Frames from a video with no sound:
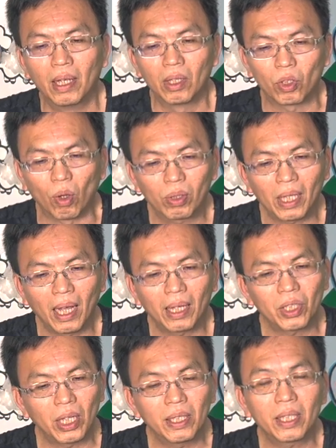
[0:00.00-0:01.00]
从他
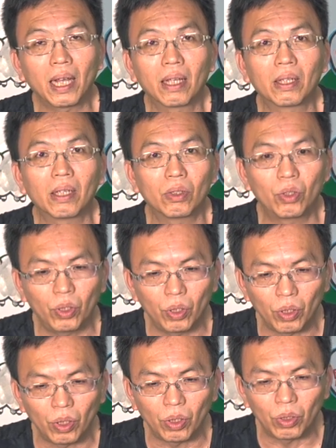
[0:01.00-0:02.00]
身上
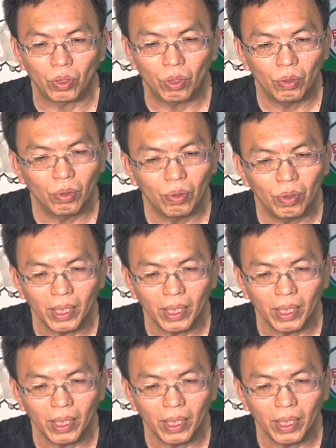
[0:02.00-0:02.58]
取出